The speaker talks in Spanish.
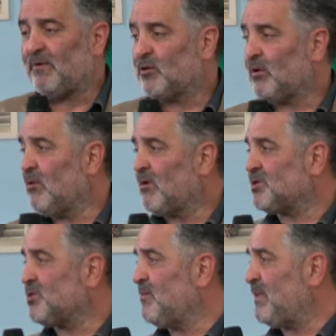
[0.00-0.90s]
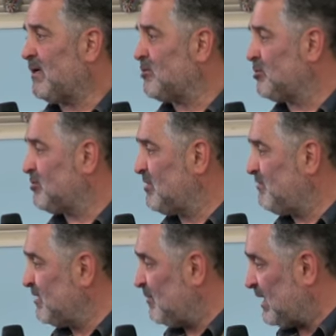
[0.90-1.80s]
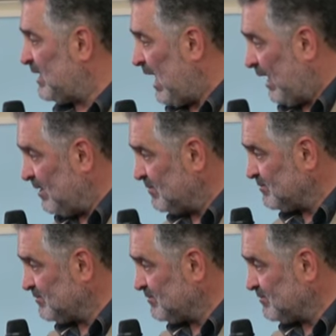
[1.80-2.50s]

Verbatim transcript: factor educación para nosotros es fundamental.